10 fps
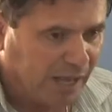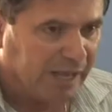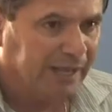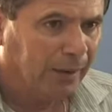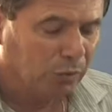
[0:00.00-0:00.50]

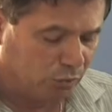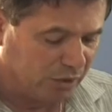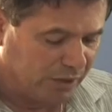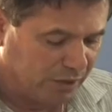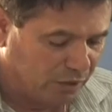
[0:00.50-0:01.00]
Y claro, tú
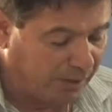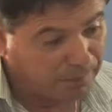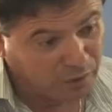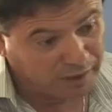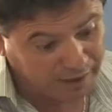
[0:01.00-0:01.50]
dices, ya,
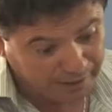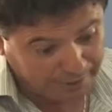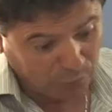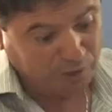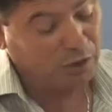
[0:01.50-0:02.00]
pero
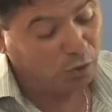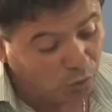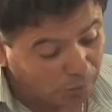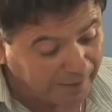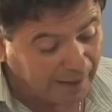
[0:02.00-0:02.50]
todo ese
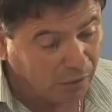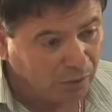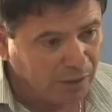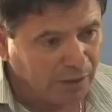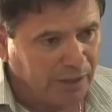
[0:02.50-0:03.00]
conglomerado,
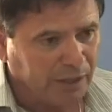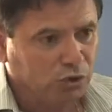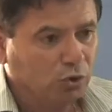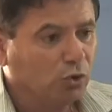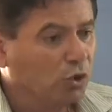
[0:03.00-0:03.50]

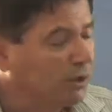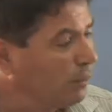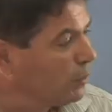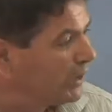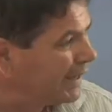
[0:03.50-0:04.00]
eso nos
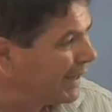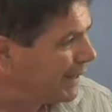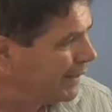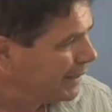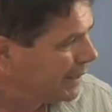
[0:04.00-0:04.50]
costaba un
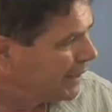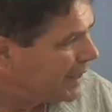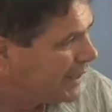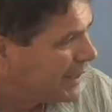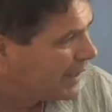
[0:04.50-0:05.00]
dineral,
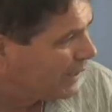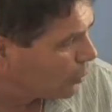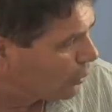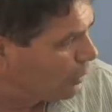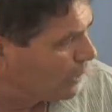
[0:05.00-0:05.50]
y,
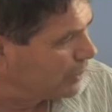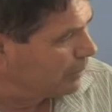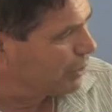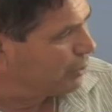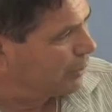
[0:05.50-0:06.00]
claro, ¿cómo el
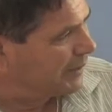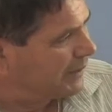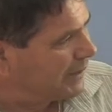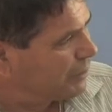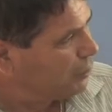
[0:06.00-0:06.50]
ayuntamiento va a
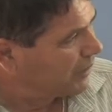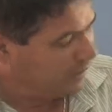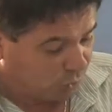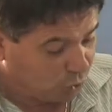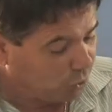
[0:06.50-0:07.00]
mantener eso?
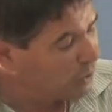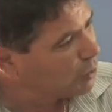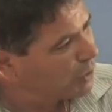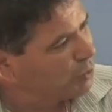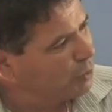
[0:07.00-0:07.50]
Bien, todo
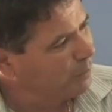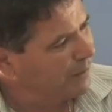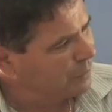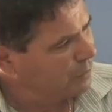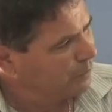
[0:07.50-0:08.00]
esto que estoy
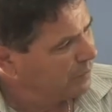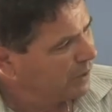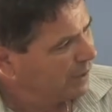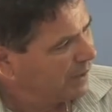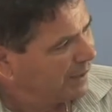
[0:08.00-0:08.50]
nombrando,
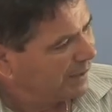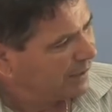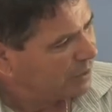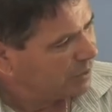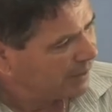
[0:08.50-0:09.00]

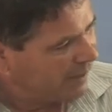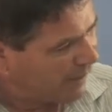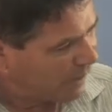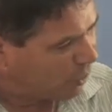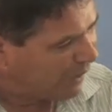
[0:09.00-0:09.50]

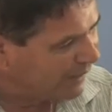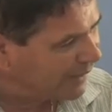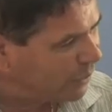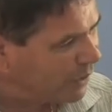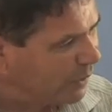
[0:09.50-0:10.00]
¿eh? con el
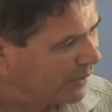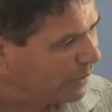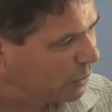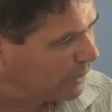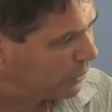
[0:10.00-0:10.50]
dinero que nos
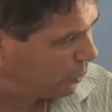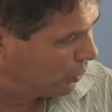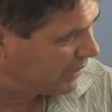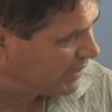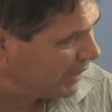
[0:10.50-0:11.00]
está costando
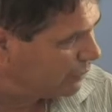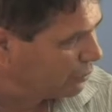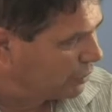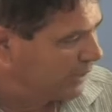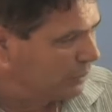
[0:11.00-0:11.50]
lo que sigue
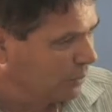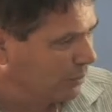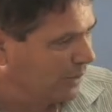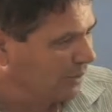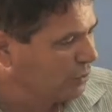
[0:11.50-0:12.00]
funcionando,
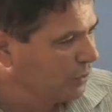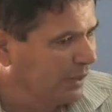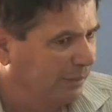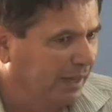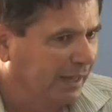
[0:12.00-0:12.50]
como es la basura
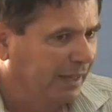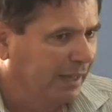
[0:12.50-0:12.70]
y demás,